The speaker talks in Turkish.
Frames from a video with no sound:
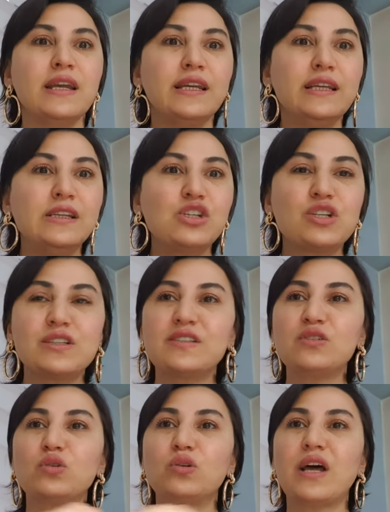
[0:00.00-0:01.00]

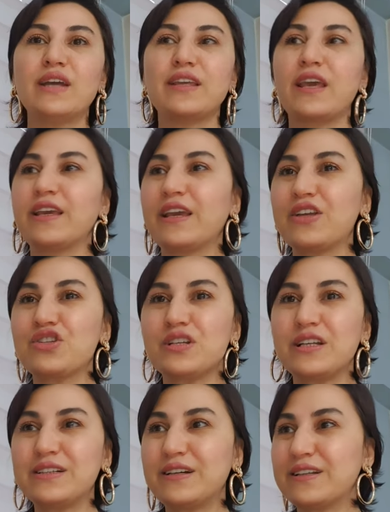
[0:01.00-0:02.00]
İlişkisiz olan
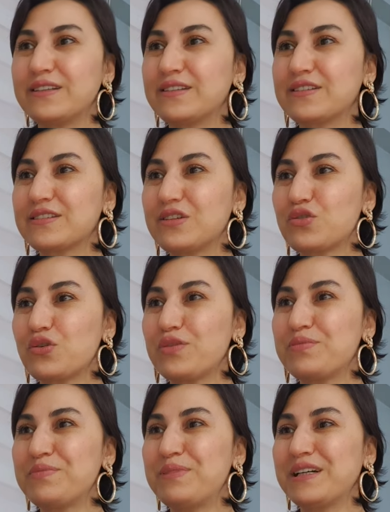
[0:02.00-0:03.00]
yengeçlerin haritasına
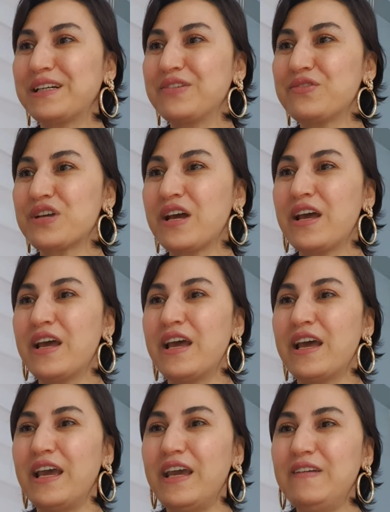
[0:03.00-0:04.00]
şöyle bir bakınca
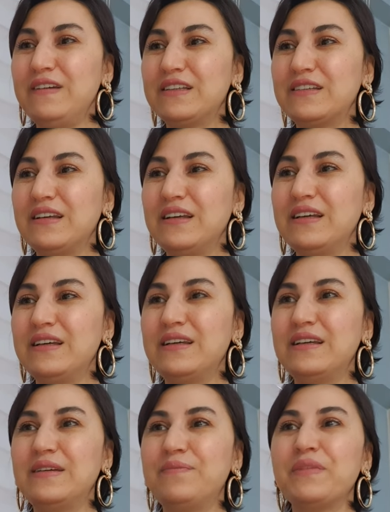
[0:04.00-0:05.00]
evet
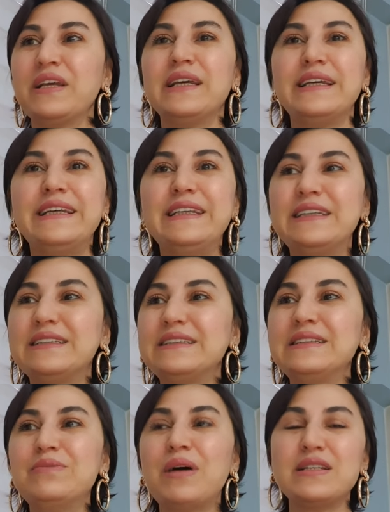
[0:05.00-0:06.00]
eee
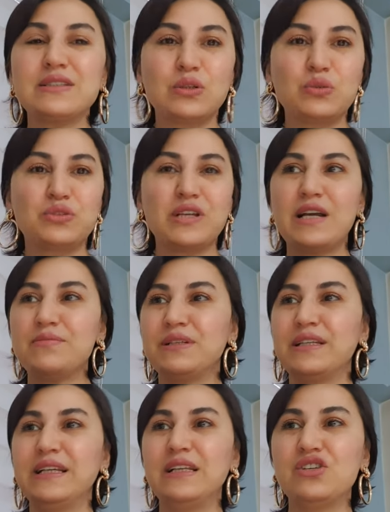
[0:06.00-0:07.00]
inanılmaz güzel bir
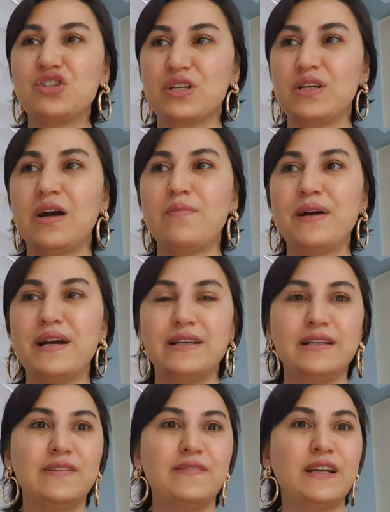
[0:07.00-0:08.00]
ilişki
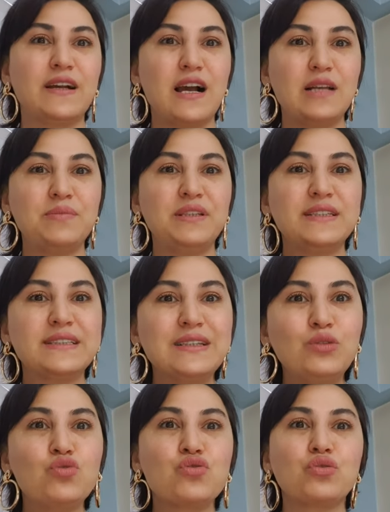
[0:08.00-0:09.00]
haberleri ve
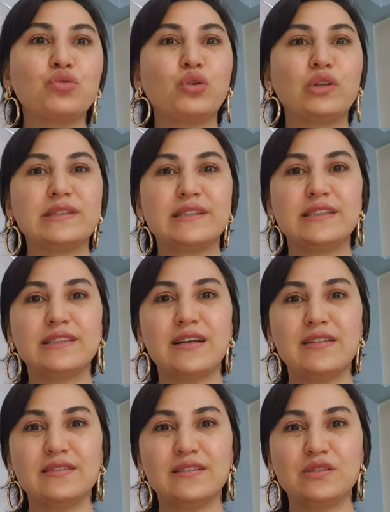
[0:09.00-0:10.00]
kalbinizde düşündüğünüz
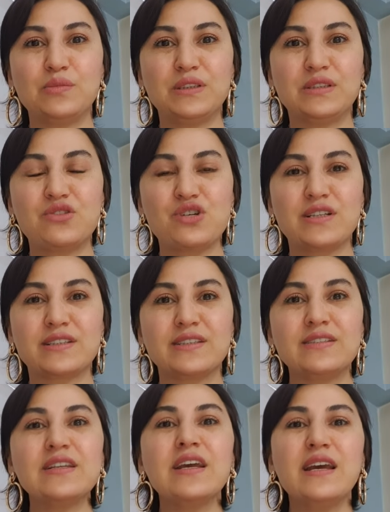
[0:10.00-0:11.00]
insanla adım
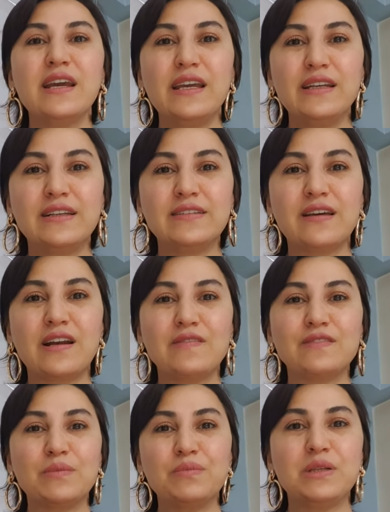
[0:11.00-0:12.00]
atacaksınız. Her iki
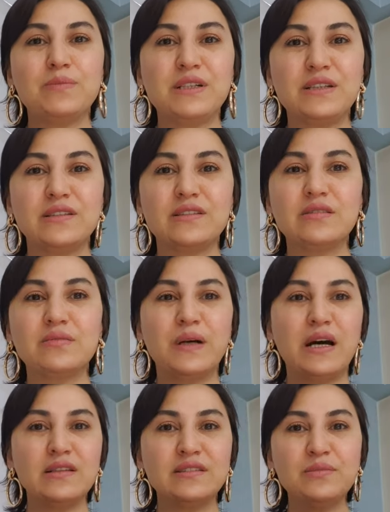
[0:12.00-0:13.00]
tarafta birbirine
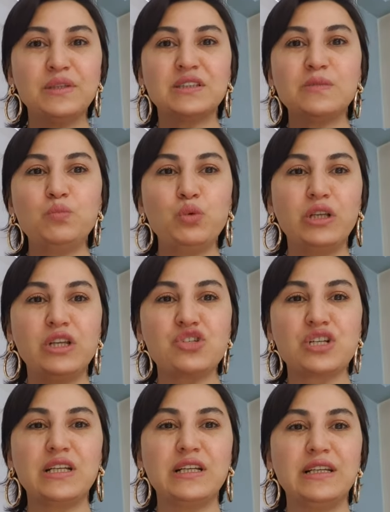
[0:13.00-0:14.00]
adım, atıp bu
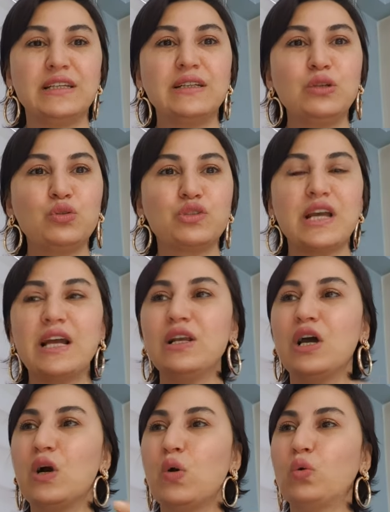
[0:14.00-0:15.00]
ilişkiyle ilgili güzel
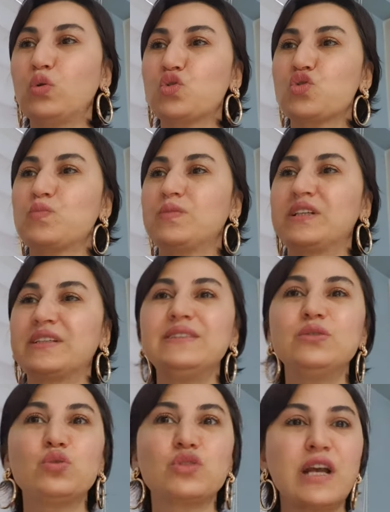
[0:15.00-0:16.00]

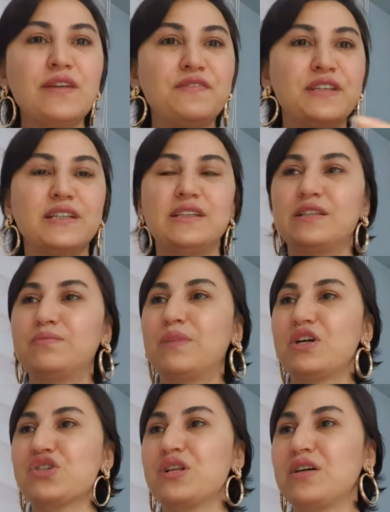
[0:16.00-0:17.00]
oluşumların, güzel fikirlerin
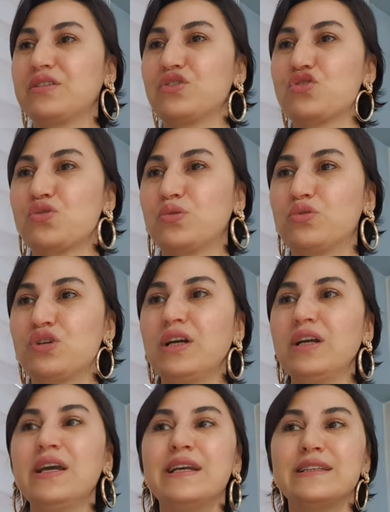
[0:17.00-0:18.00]
başlangıcı
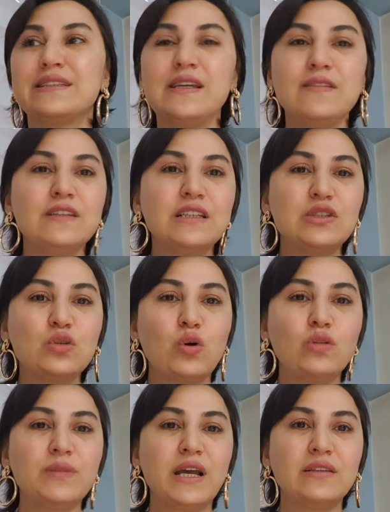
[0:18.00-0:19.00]
olacak. Sevgilisi
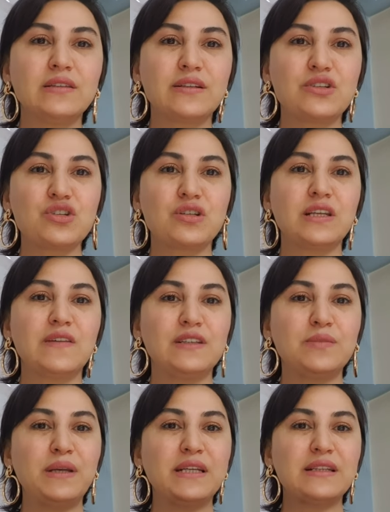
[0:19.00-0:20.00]
olmayanlar için de
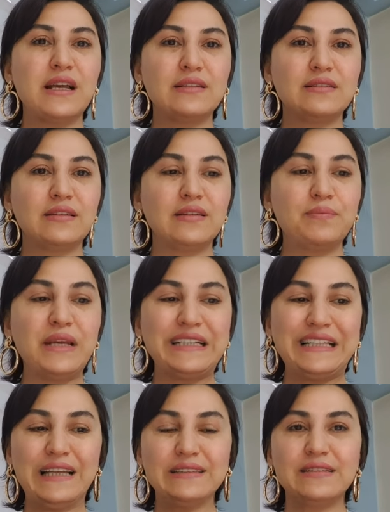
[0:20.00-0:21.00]
evet beklenti
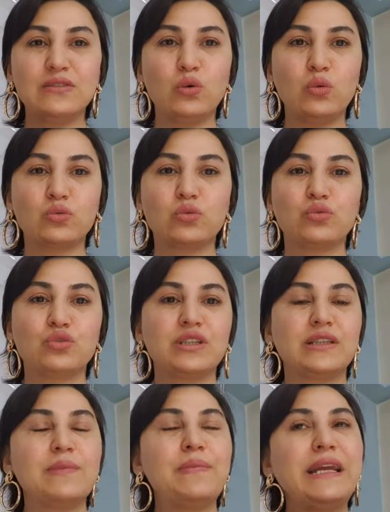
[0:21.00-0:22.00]
beklentide olduğunuz
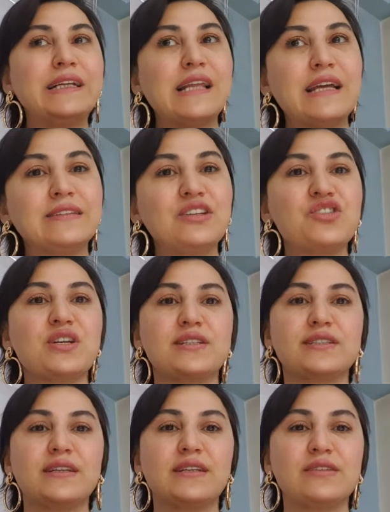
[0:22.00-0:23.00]
ya da beklenti
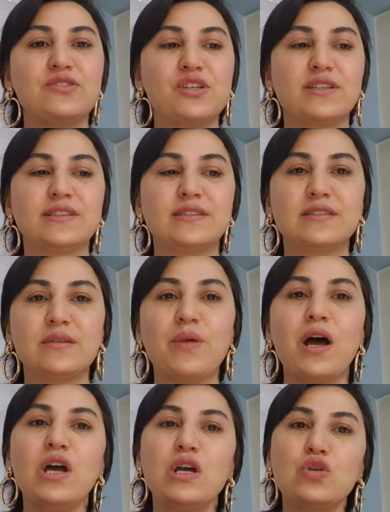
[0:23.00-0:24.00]
içerisine gireceksiniz ama
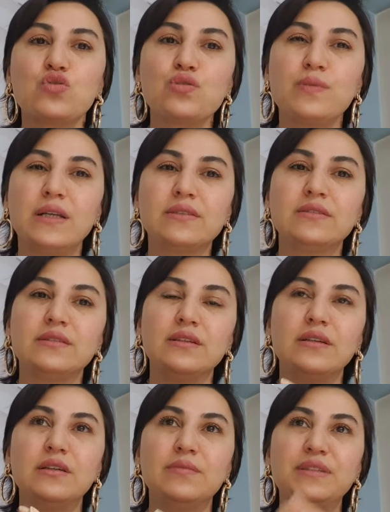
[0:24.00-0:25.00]
Şubat
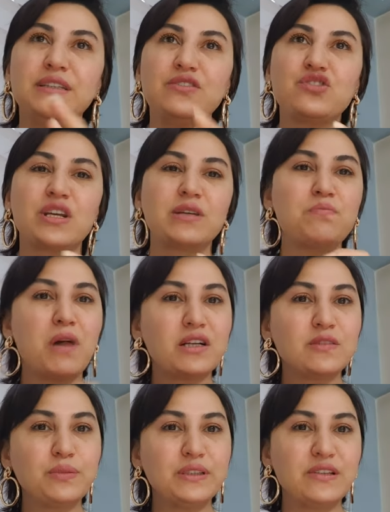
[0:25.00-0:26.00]
e, bitecek,
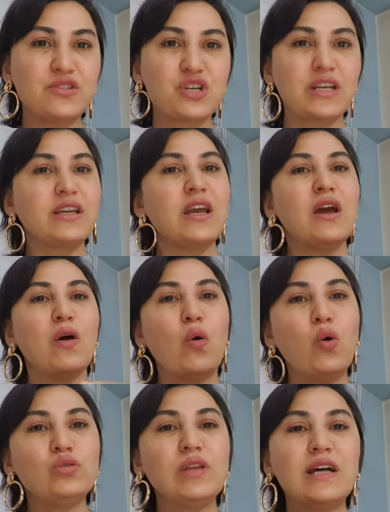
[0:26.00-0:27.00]
Mart bitecek.
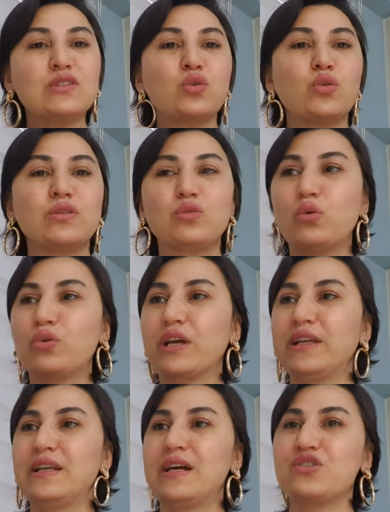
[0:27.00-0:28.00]
Ondan sonra doğru
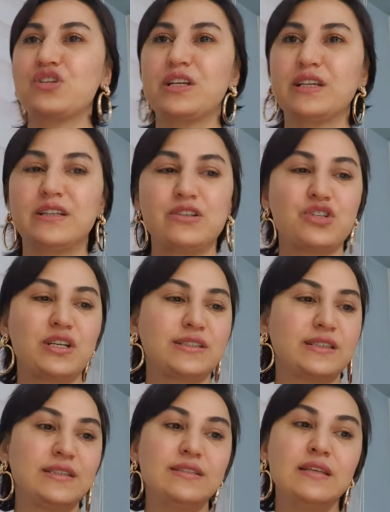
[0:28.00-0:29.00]
enerjiye
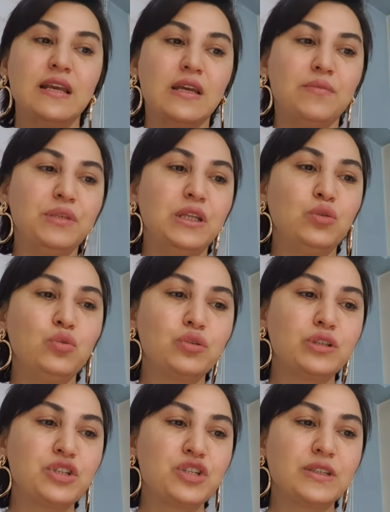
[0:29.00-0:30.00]
gireceksiniz. Bir de
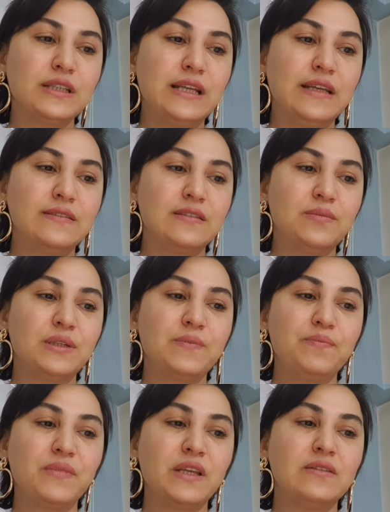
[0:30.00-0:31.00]
yurt dışı dil eğitimi
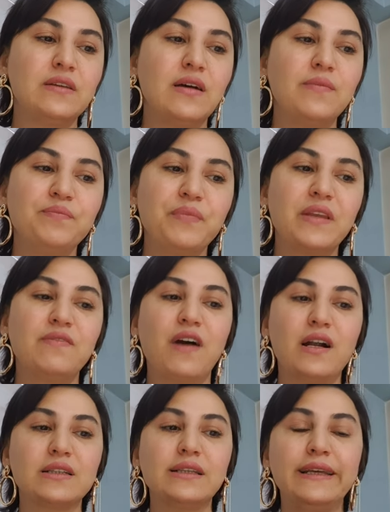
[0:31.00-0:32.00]
ya da
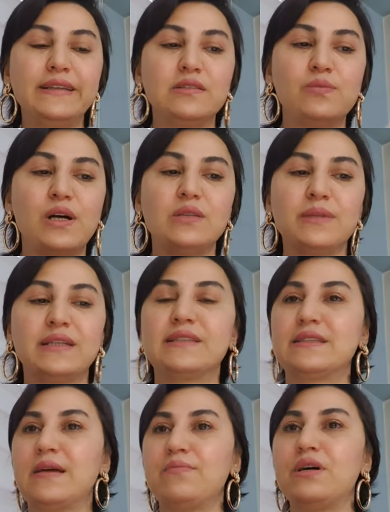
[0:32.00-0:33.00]
farklı eğitim almak
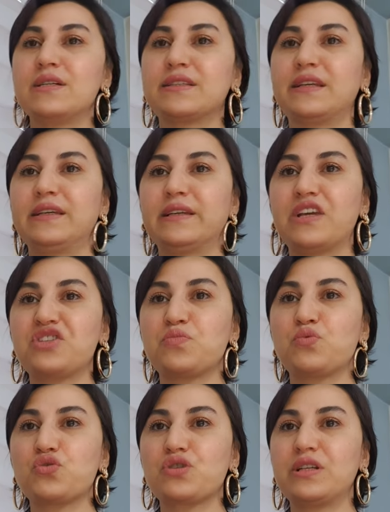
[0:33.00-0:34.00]
isteyen bazı yengeç
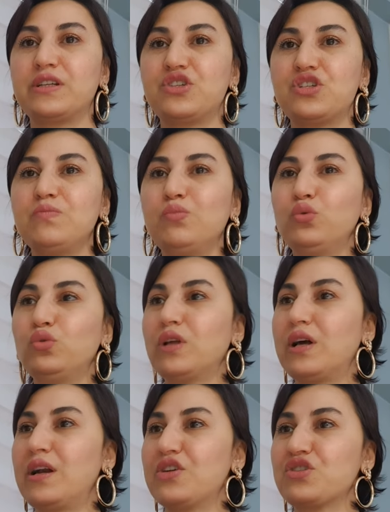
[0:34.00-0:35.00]
burçları için bunun
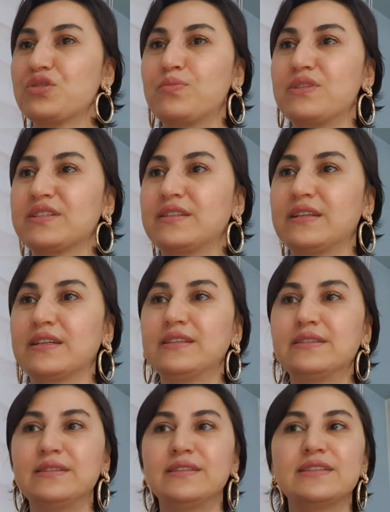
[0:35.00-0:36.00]
araştırma araştırmasına
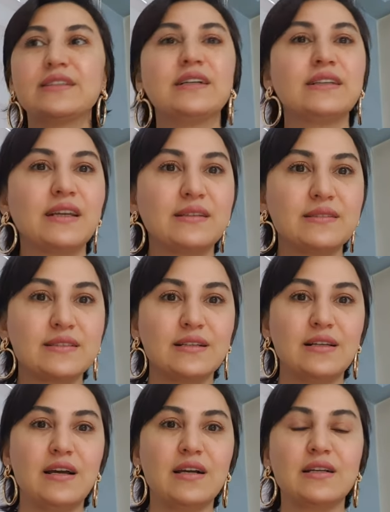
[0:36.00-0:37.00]
girdiniz. Kariyerinizle
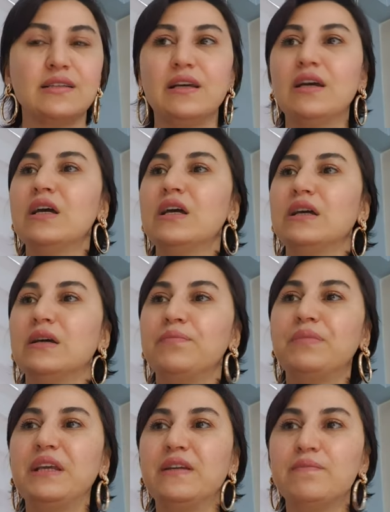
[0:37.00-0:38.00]
alakalı
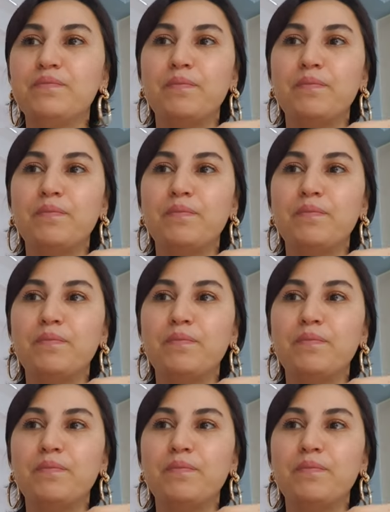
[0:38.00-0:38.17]
bir